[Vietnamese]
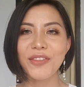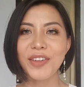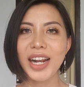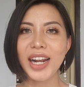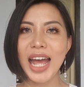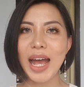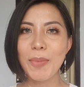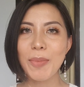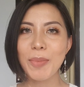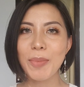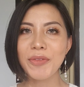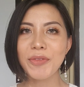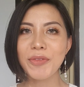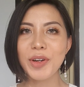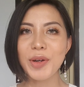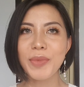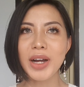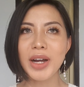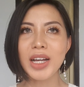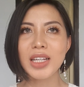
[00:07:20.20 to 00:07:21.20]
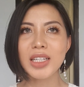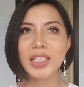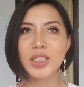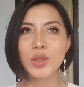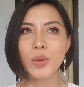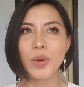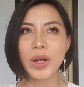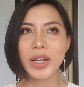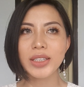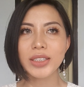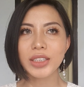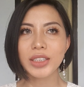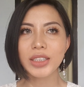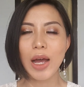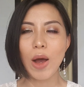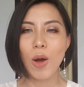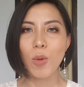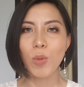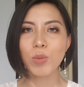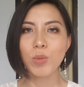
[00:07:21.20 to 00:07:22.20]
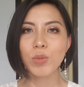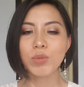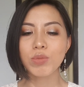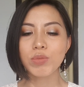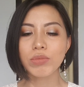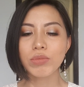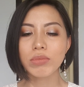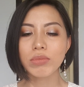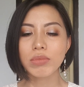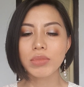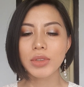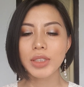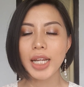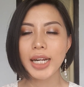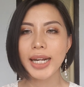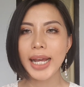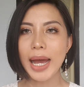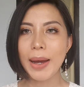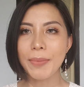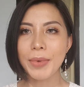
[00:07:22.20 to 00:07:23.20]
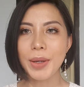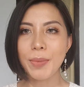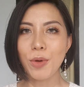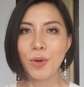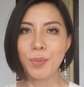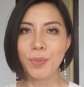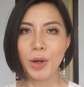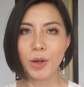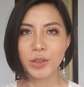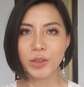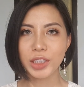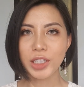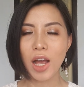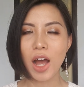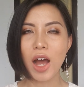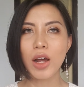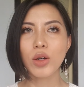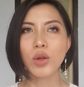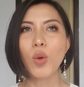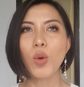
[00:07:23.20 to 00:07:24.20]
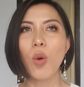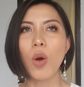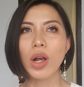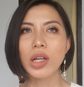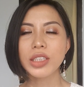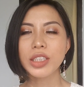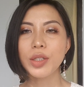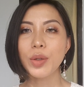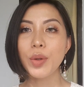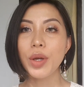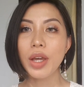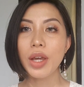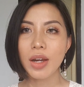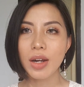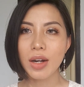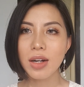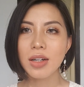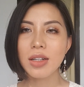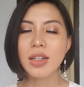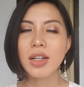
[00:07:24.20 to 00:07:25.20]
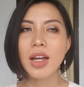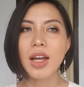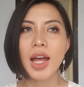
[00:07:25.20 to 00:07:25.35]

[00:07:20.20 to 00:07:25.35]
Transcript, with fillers: Đây là mình vừa mới swatch xong tất cả 11 màu son của Sukier um,